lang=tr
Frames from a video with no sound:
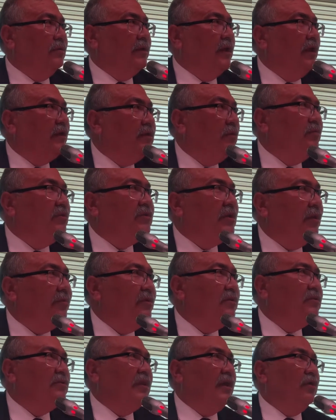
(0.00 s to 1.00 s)
Denetimli
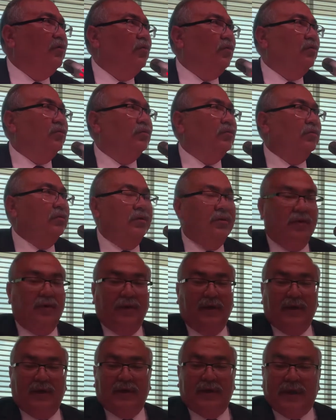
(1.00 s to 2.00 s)
serbestlikler ne oldu?
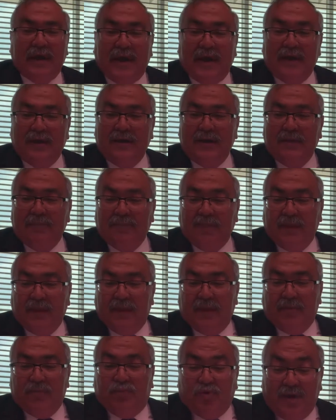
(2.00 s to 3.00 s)
Yani
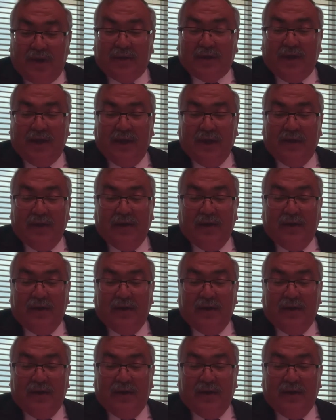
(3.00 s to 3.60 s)
burada